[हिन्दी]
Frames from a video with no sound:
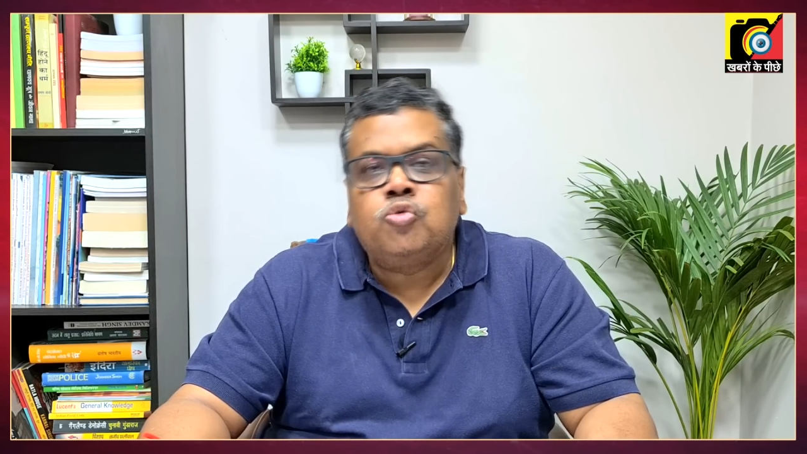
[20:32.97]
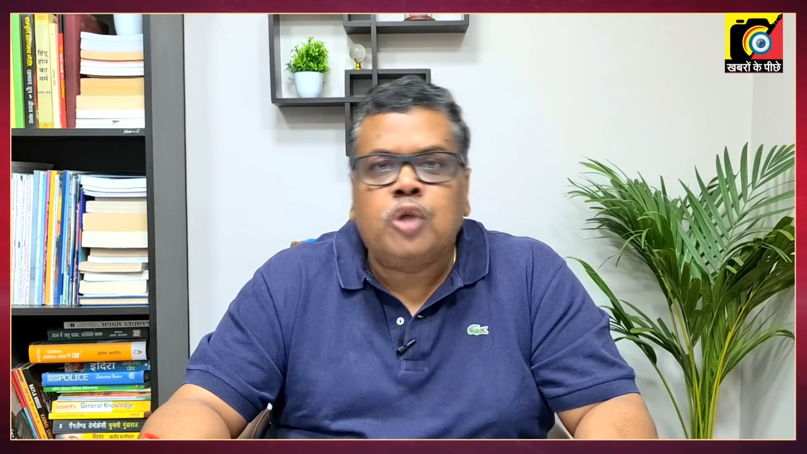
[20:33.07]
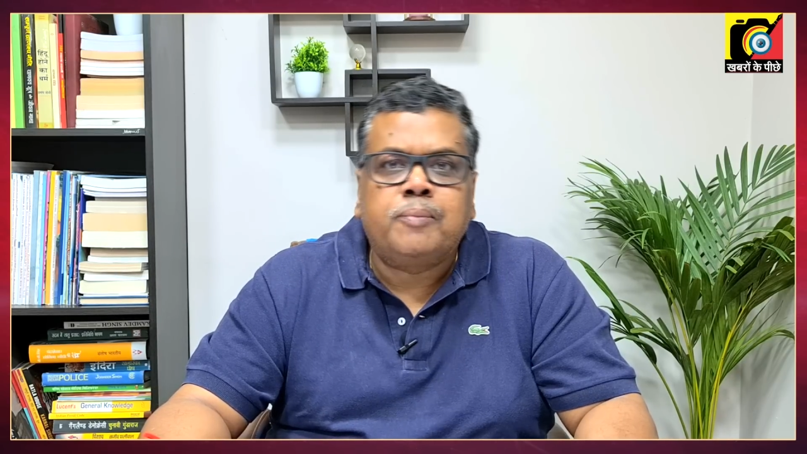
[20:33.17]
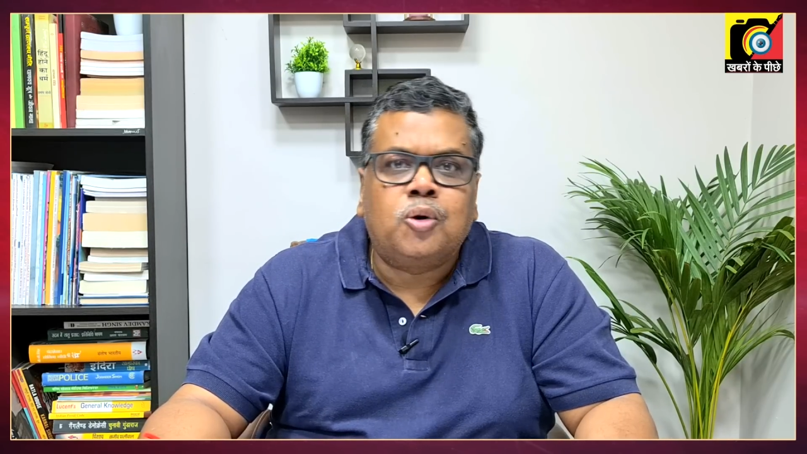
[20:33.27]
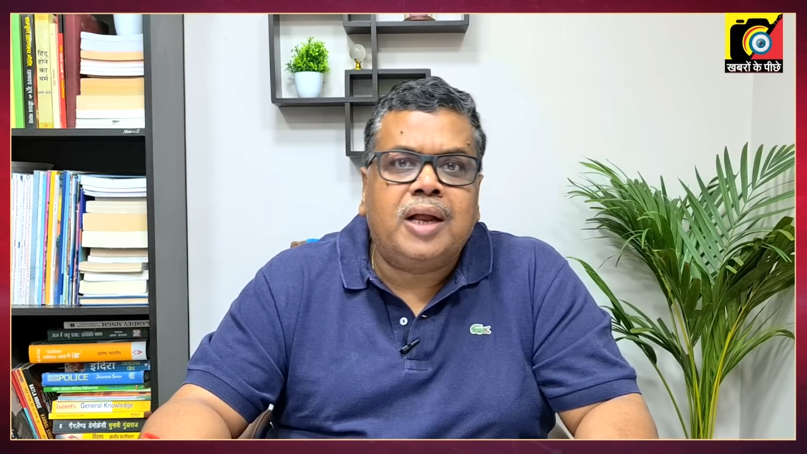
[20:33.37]

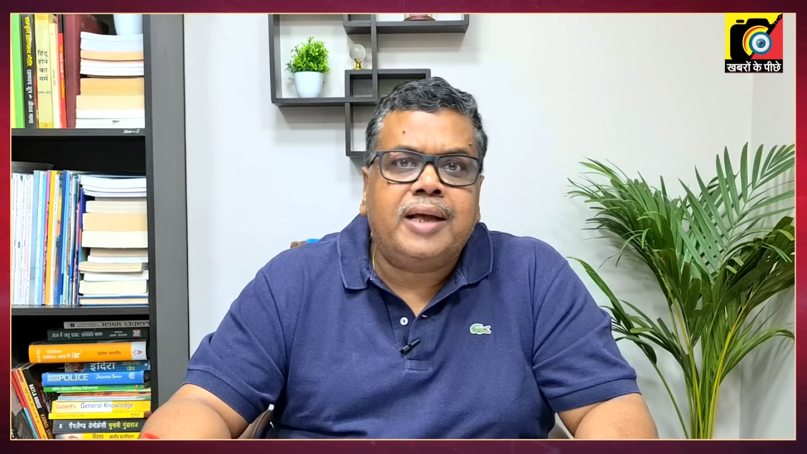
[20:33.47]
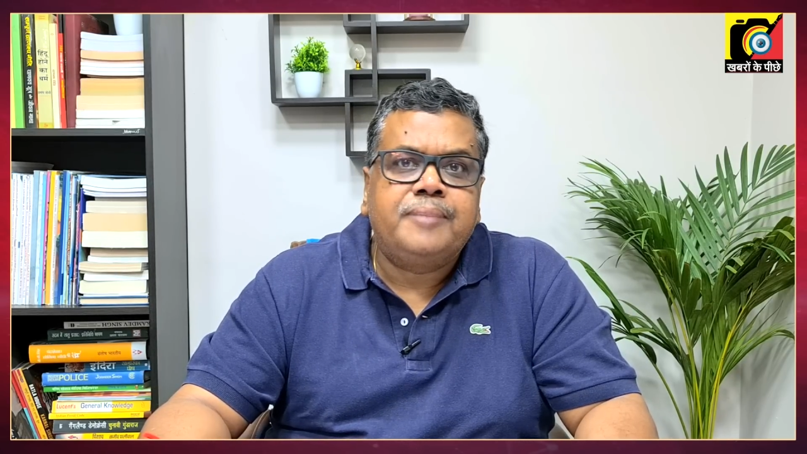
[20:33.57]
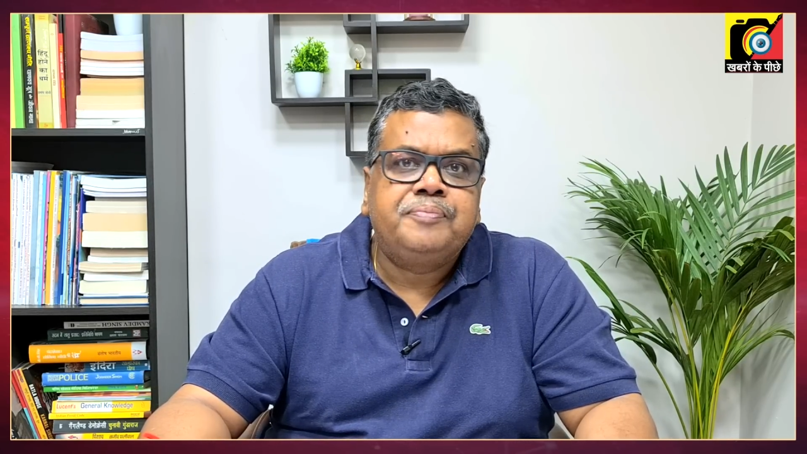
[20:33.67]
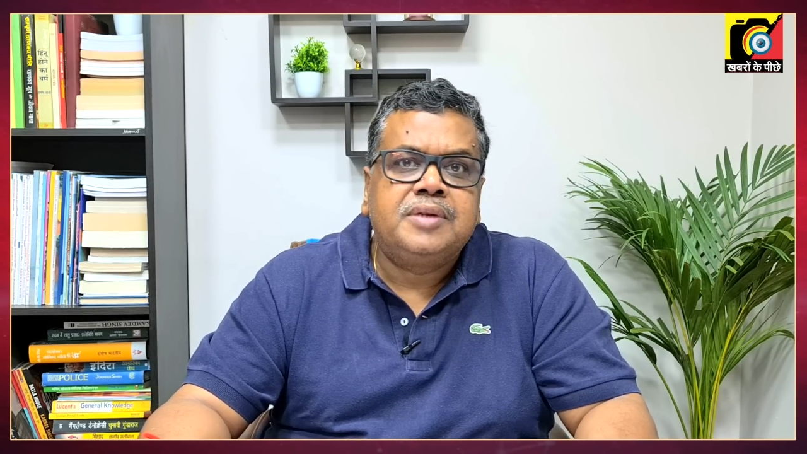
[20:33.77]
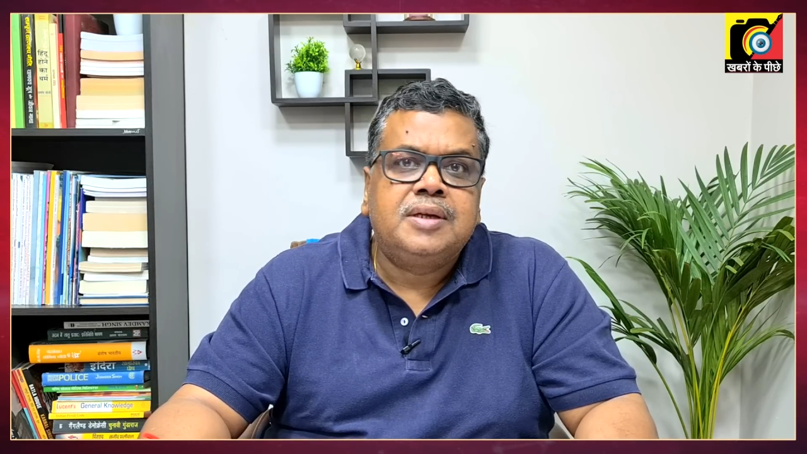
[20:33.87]
वे बोले
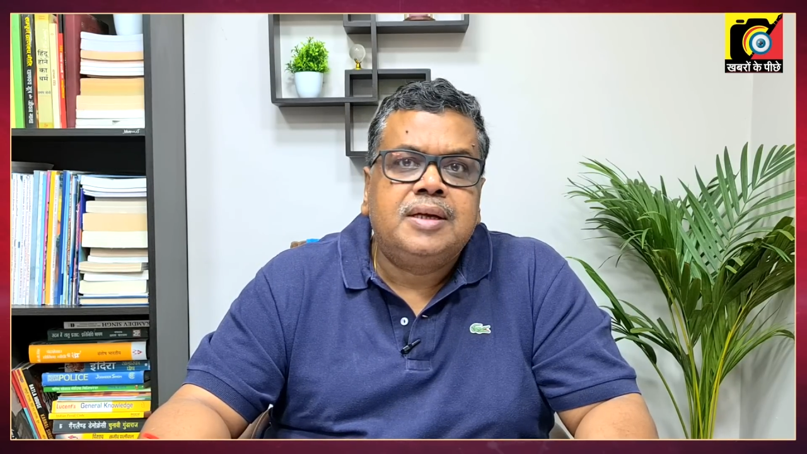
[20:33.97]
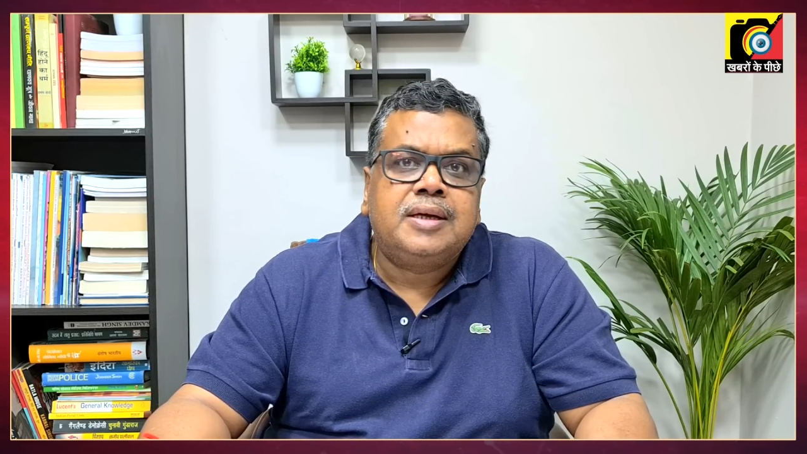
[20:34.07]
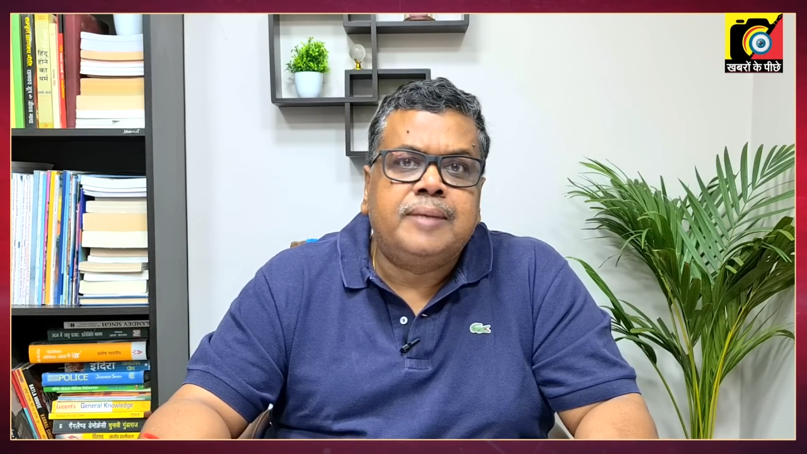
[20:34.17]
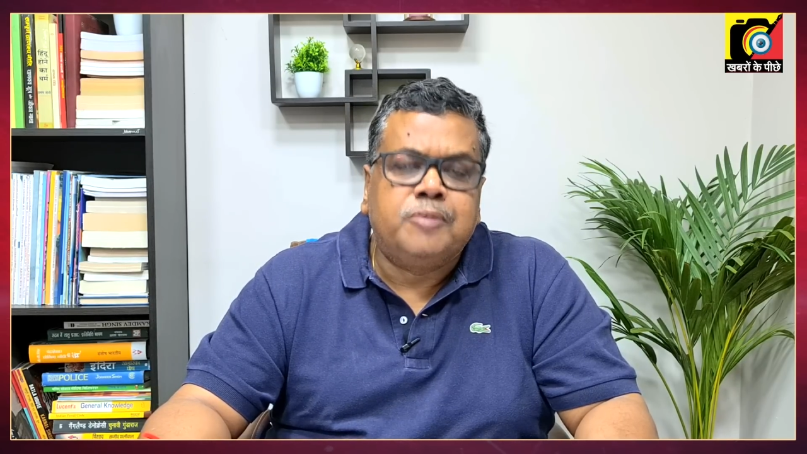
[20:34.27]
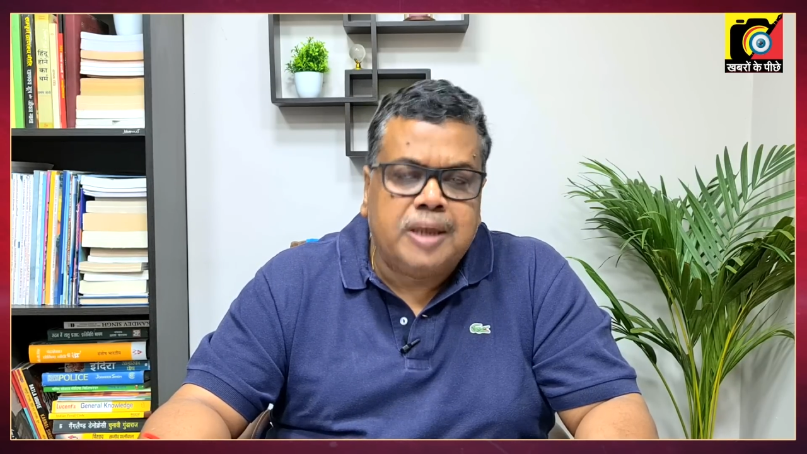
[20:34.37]

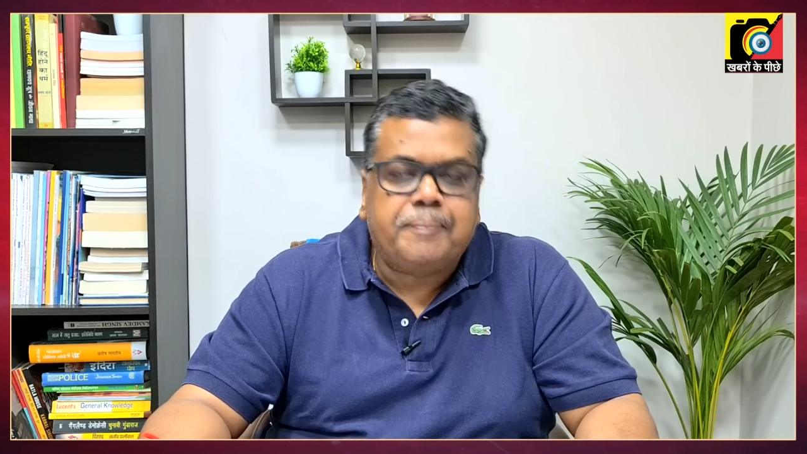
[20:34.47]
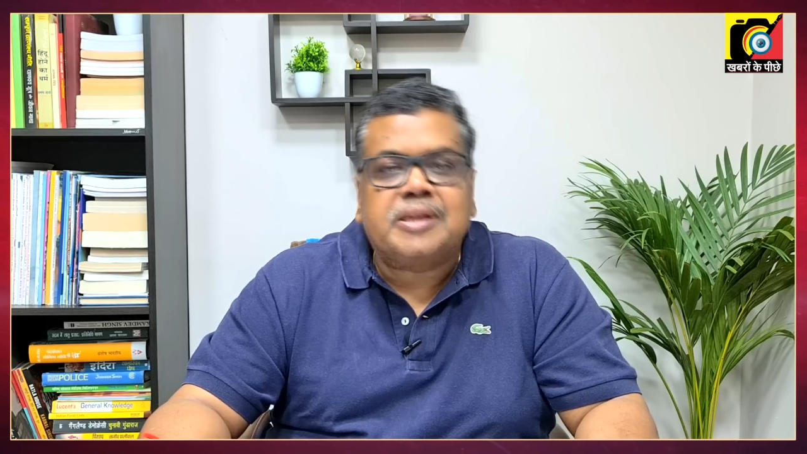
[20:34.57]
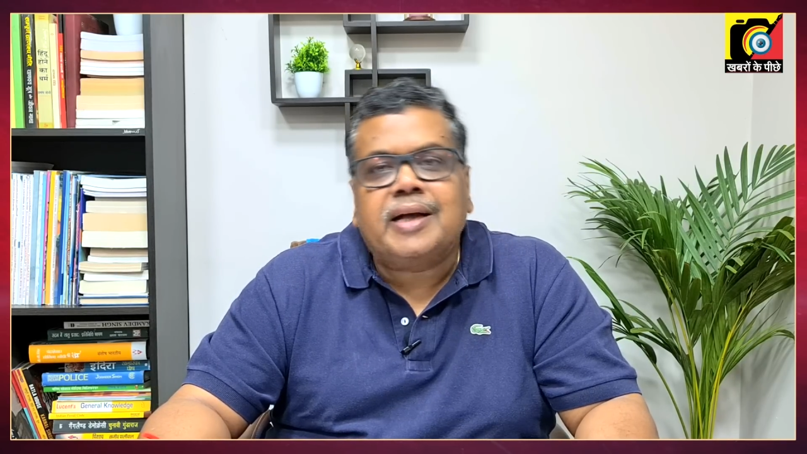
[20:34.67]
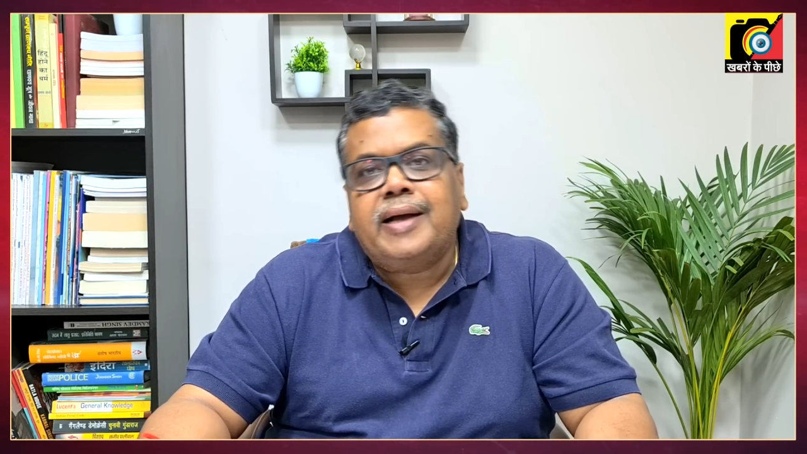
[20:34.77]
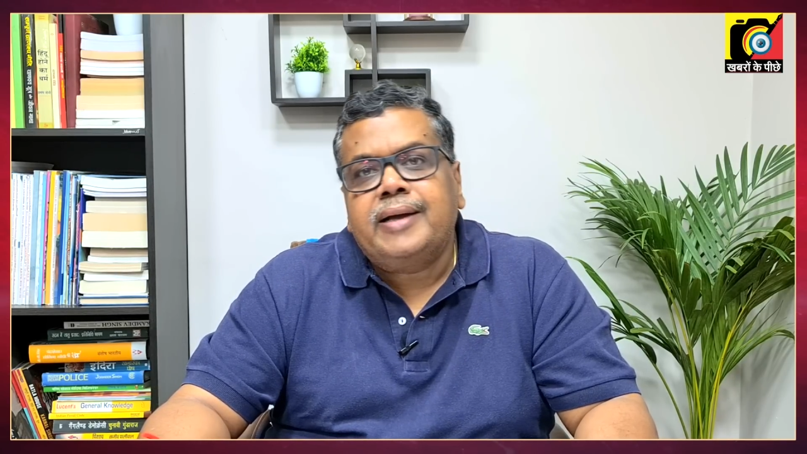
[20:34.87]
कि मुझे
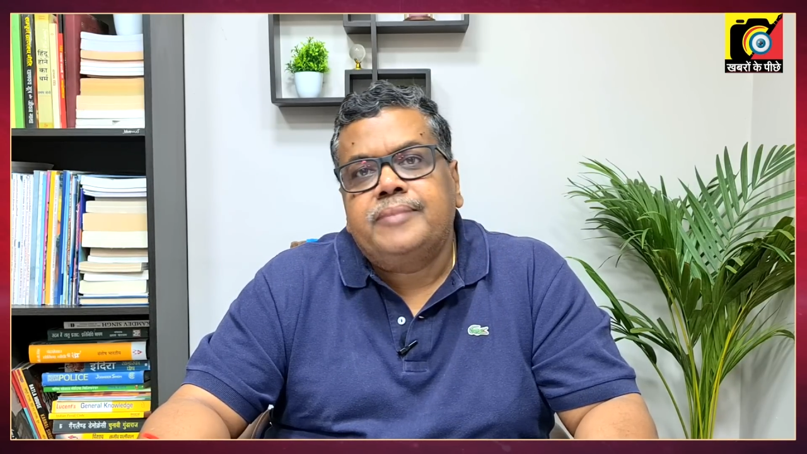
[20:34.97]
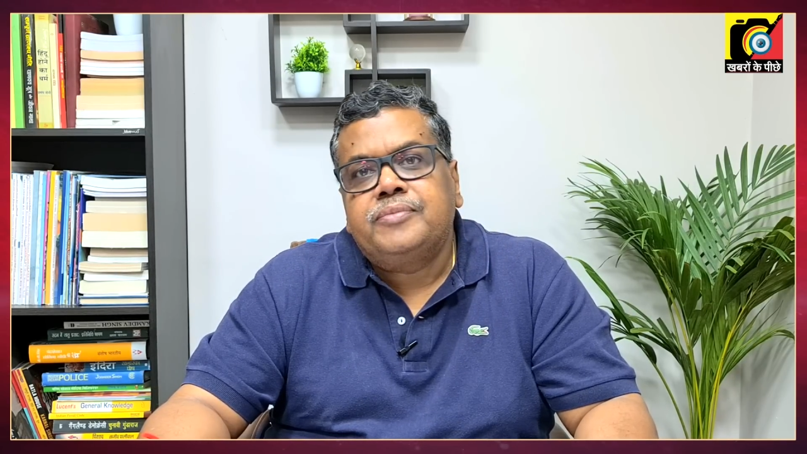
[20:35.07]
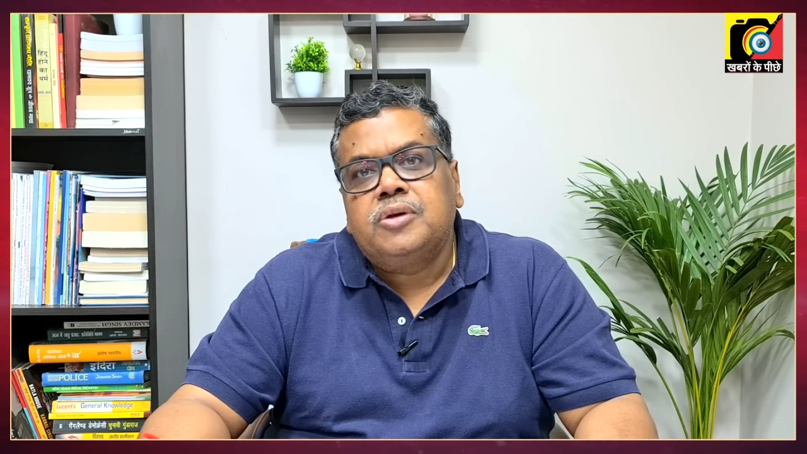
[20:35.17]
पता है